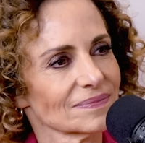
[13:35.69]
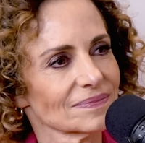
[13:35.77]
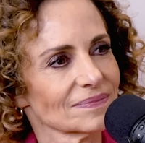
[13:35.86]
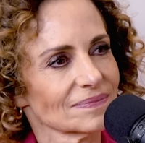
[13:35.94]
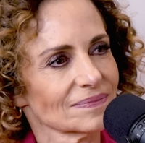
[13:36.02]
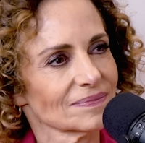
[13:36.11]

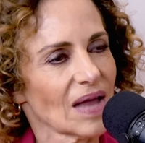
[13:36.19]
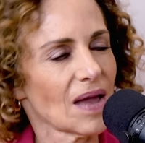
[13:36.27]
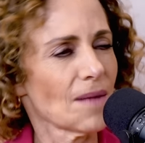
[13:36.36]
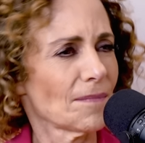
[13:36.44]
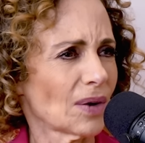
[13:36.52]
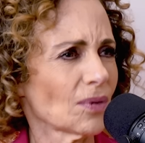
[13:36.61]
para
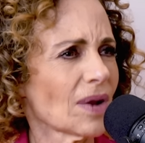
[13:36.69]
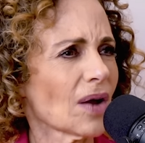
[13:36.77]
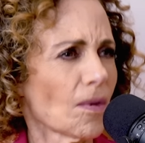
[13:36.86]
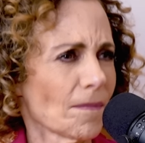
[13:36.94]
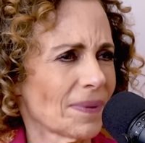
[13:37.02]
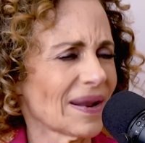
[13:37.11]
un personaje.
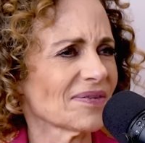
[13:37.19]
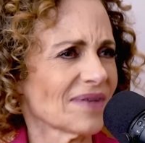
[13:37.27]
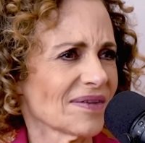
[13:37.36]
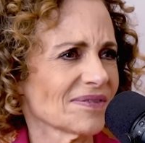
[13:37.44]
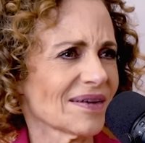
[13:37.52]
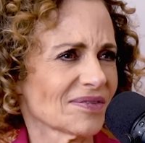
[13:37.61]
Para una complacencia